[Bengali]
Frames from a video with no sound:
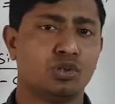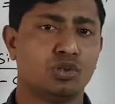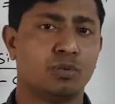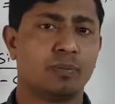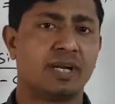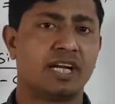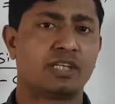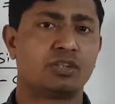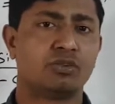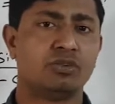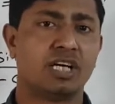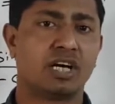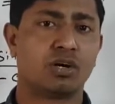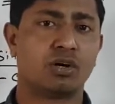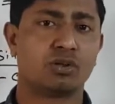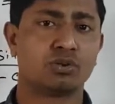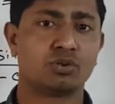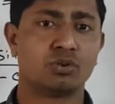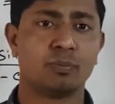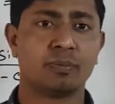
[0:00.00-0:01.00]
তোমরা একটু
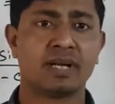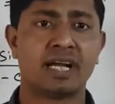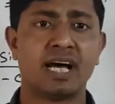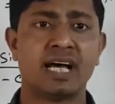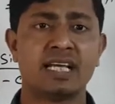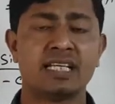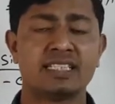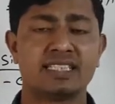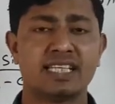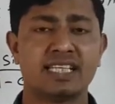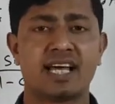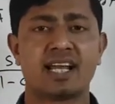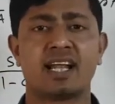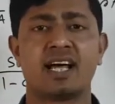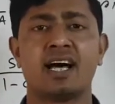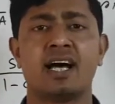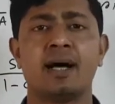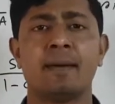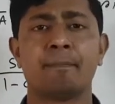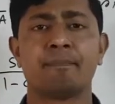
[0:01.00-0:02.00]
দেখো তোমরা যারা